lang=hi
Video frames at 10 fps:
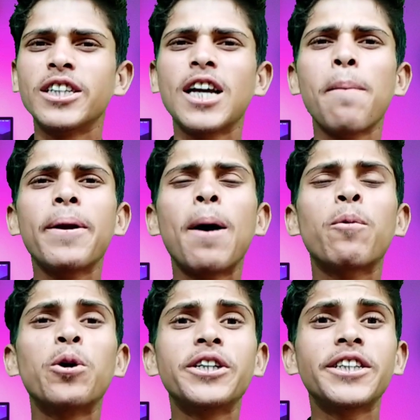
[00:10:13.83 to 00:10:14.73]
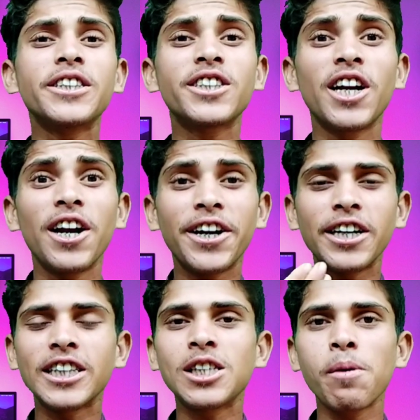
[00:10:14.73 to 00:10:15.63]
या फिर आपको एडिटिंग से
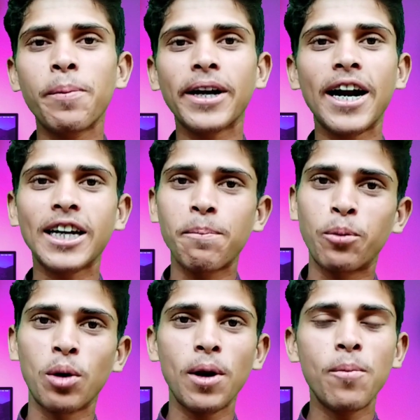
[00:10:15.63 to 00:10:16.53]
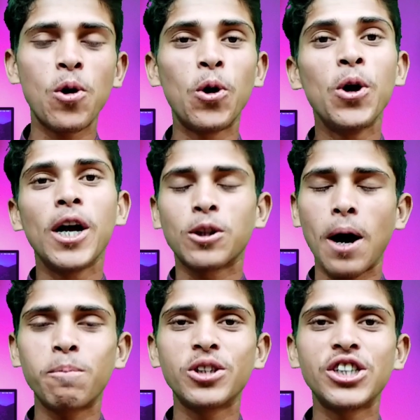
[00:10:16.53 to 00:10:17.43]
रिलेटेड किसी भी प्रकार का प्रॉब्लम हो तो
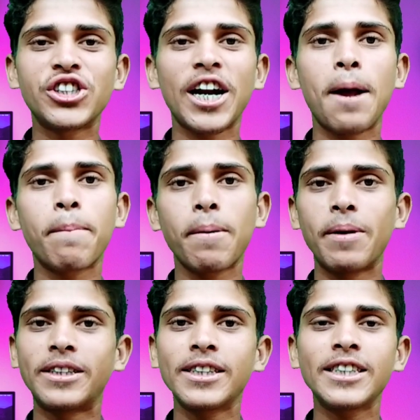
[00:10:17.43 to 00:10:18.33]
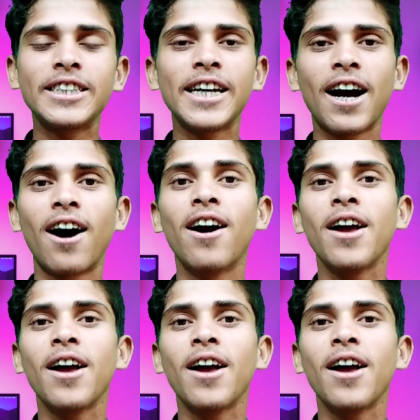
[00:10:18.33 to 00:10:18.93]
आप मुझे इंस्टाग्राम पर मैसेज कीजिएगा